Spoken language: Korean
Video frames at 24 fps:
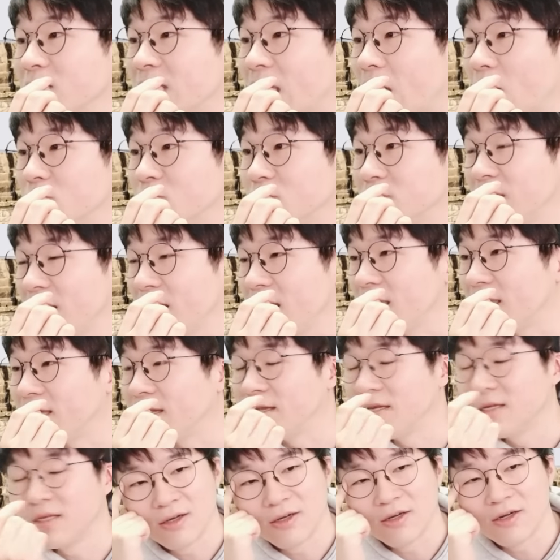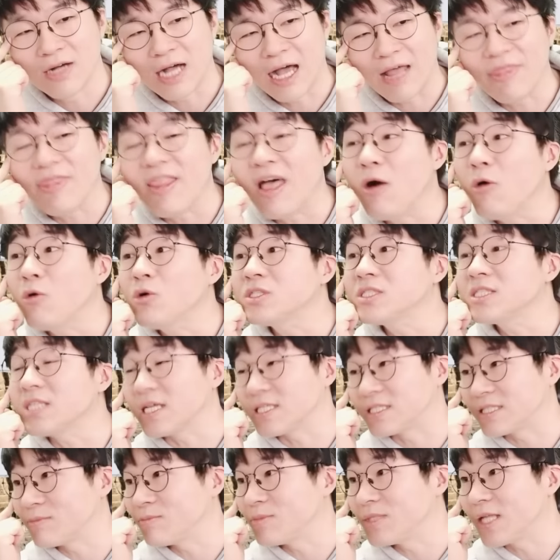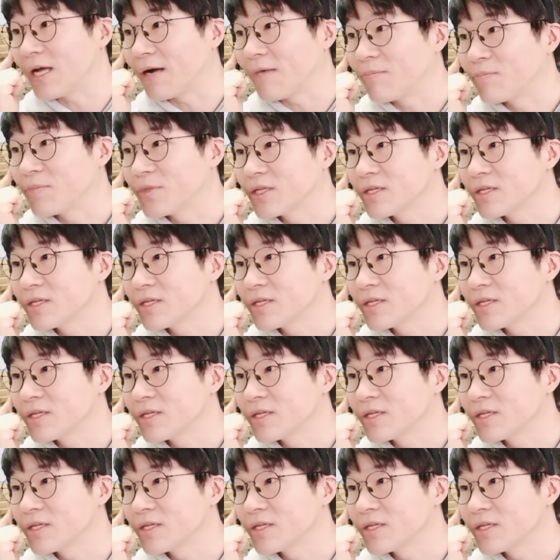나오는데 어, 안 나오진 않습니다.